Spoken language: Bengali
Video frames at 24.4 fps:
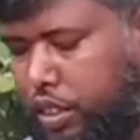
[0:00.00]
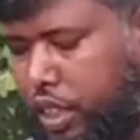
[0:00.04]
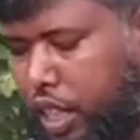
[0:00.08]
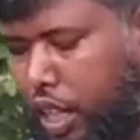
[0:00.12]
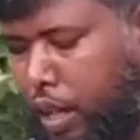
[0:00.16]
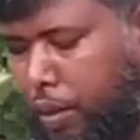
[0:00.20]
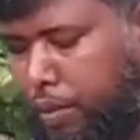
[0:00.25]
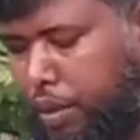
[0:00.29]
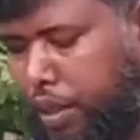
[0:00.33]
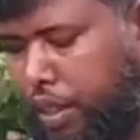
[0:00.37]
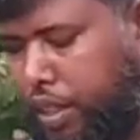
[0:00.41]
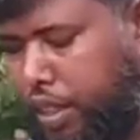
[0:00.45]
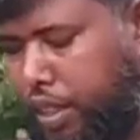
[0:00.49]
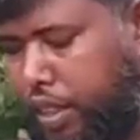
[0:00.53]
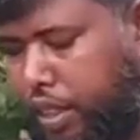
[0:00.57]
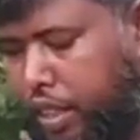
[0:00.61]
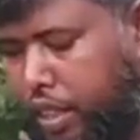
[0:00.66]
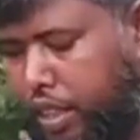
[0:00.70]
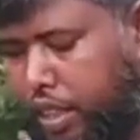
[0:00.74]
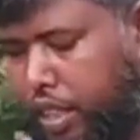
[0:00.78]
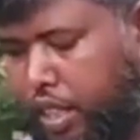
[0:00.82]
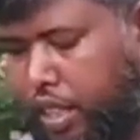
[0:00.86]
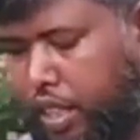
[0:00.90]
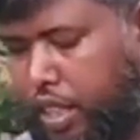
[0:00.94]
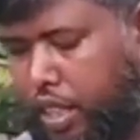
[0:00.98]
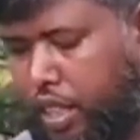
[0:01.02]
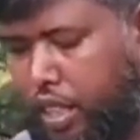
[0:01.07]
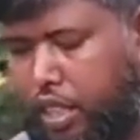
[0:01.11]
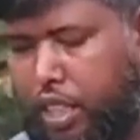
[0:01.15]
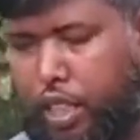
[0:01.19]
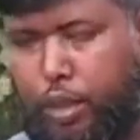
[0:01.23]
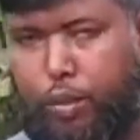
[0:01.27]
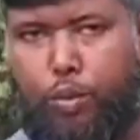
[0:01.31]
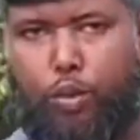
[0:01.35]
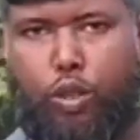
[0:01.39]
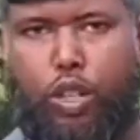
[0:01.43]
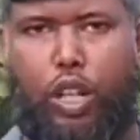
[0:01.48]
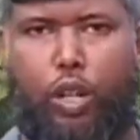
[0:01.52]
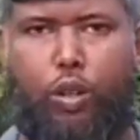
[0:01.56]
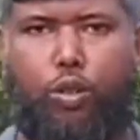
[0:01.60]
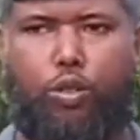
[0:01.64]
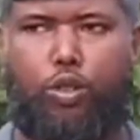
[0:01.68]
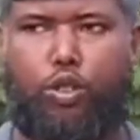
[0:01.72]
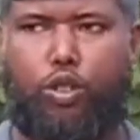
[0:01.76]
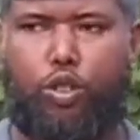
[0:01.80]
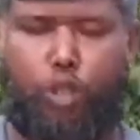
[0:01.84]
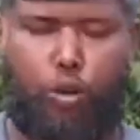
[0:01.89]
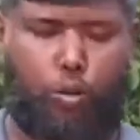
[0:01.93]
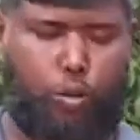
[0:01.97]
তা আমি ডিমগুলো
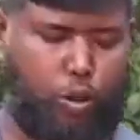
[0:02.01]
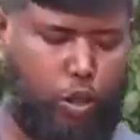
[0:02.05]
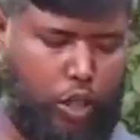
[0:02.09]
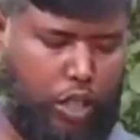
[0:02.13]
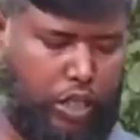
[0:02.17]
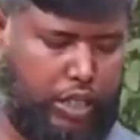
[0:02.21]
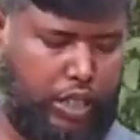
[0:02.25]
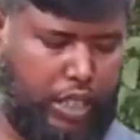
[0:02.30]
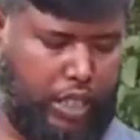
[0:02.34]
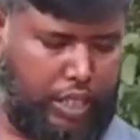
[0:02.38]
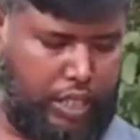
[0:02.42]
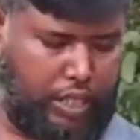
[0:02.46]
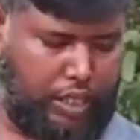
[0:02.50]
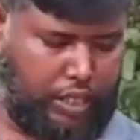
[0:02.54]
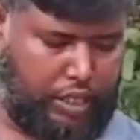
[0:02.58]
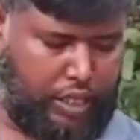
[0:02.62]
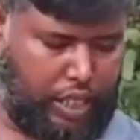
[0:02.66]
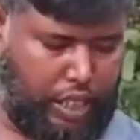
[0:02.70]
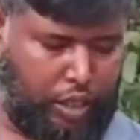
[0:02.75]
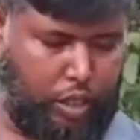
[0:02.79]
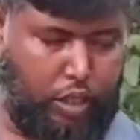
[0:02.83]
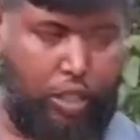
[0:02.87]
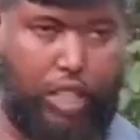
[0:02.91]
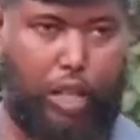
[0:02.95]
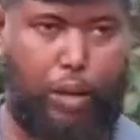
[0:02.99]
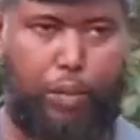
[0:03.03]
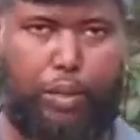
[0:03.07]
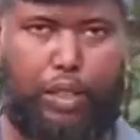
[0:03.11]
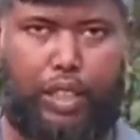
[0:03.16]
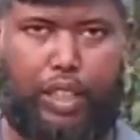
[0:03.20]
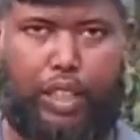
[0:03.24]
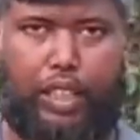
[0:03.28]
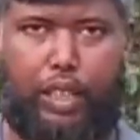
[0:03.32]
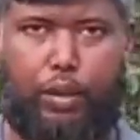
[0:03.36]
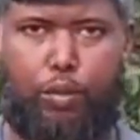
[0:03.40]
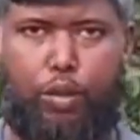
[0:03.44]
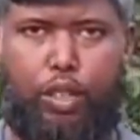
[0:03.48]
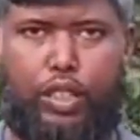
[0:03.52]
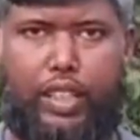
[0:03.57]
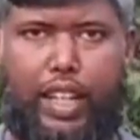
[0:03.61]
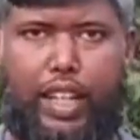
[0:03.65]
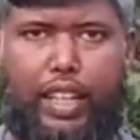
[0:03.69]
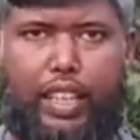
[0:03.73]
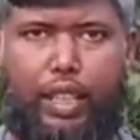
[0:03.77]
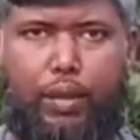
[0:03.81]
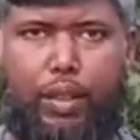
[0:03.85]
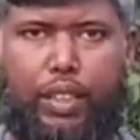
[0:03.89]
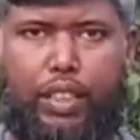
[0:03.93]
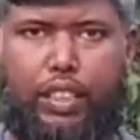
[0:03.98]
অন্য কবুতরকে ছেড়ে দিয়েছি যার কারণে আপনাদেরকে ডিমগুলো
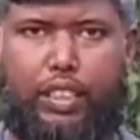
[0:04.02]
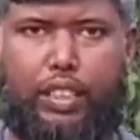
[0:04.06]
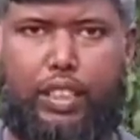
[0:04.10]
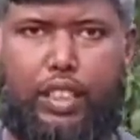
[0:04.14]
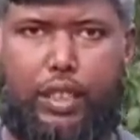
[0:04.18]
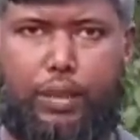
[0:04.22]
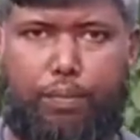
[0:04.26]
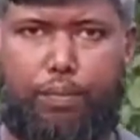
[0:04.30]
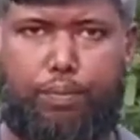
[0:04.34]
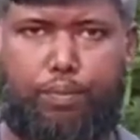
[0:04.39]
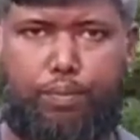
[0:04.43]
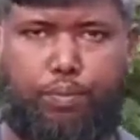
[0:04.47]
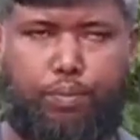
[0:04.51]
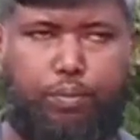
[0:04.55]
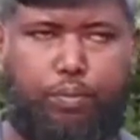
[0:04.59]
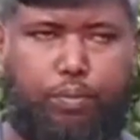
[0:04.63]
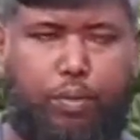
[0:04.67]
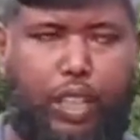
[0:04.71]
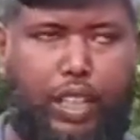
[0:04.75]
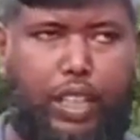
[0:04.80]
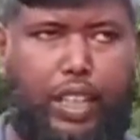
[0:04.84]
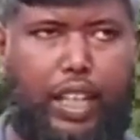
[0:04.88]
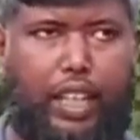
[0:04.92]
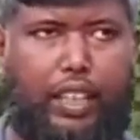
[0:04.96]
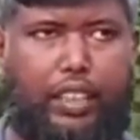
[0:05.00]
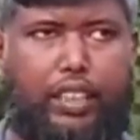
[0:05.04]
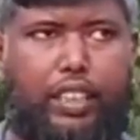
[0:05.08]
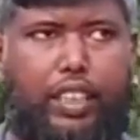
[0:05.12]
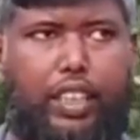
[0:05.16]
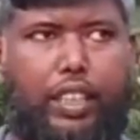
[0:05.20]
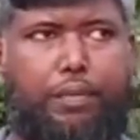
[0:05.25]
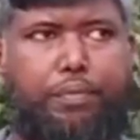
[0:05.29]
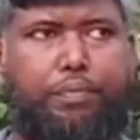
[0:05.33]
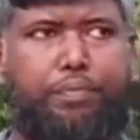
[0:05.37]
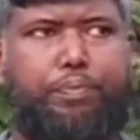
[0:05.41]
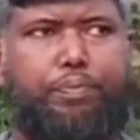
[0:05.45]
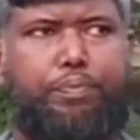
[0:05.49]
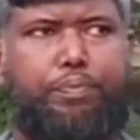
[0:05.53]
দেখাতে পারতেছি না বা দেখাচ্ছি না